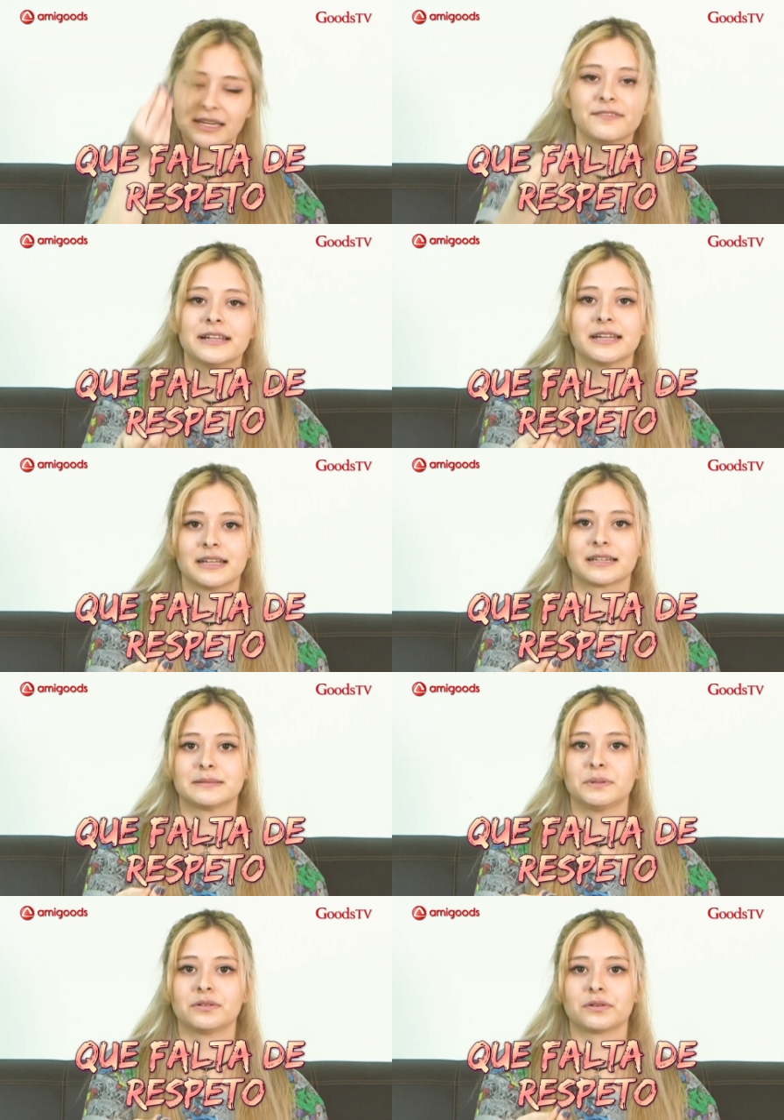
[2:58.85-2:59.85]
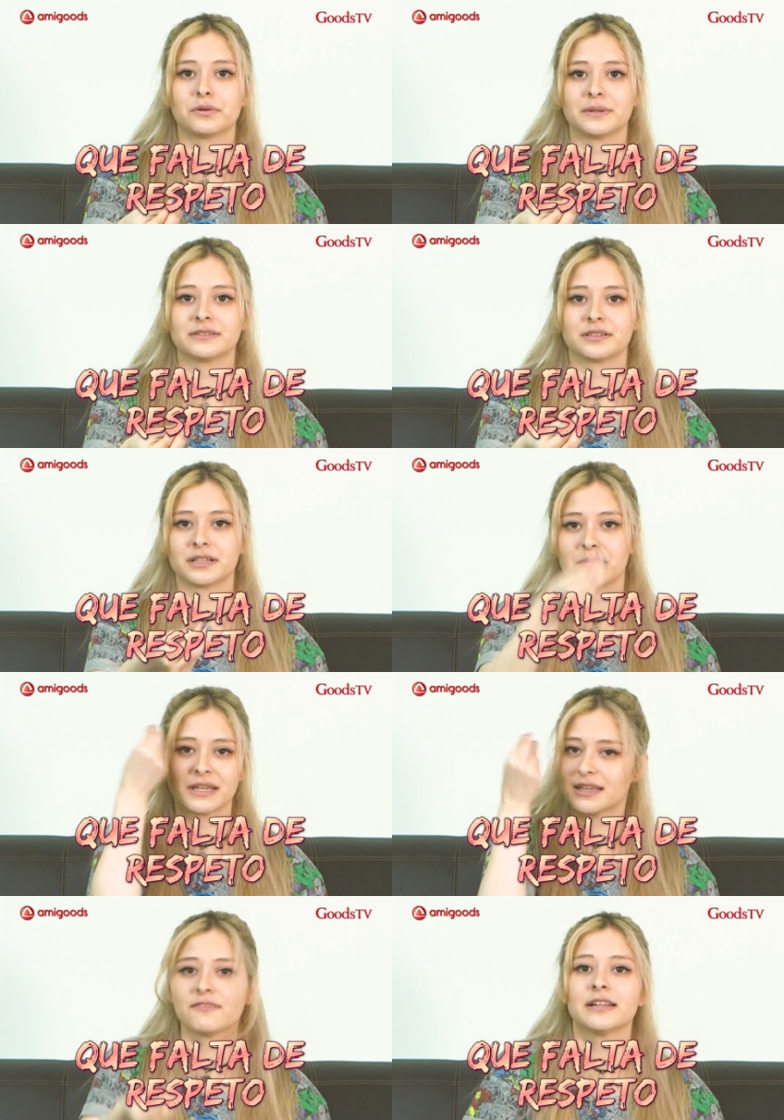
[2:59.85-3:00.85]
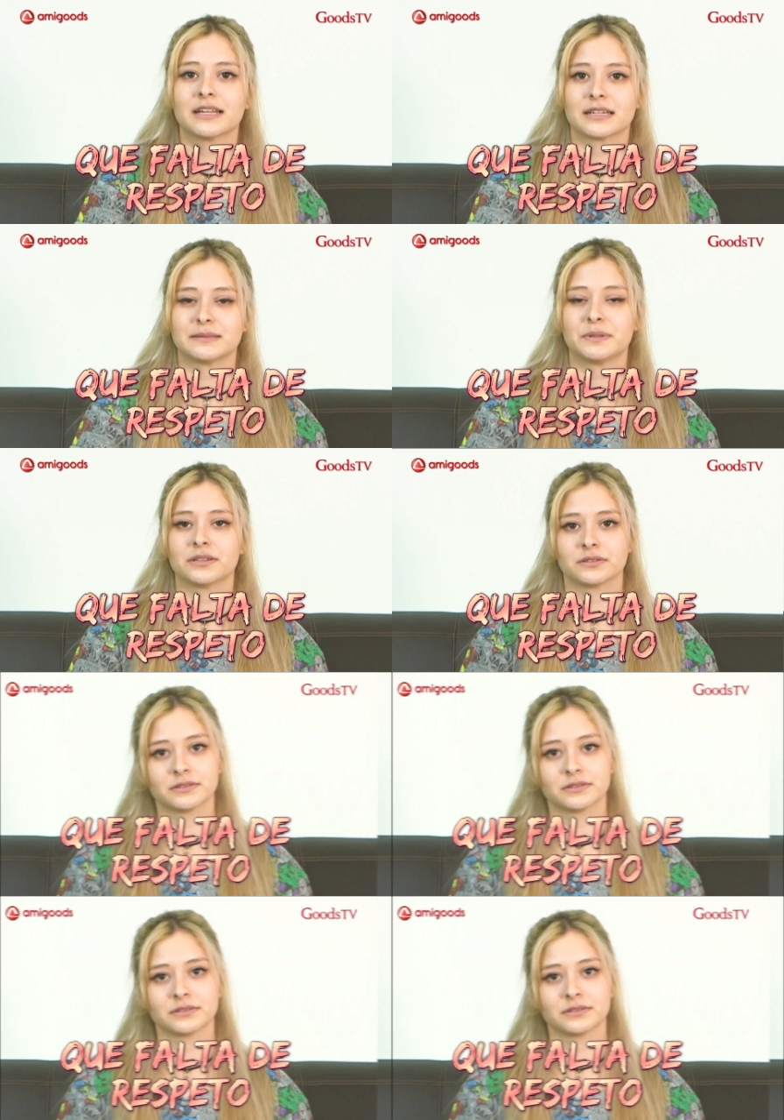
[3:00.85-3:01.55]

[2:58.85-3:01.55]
qué falta de respeto Cube Entertainment, qué falta de respeto.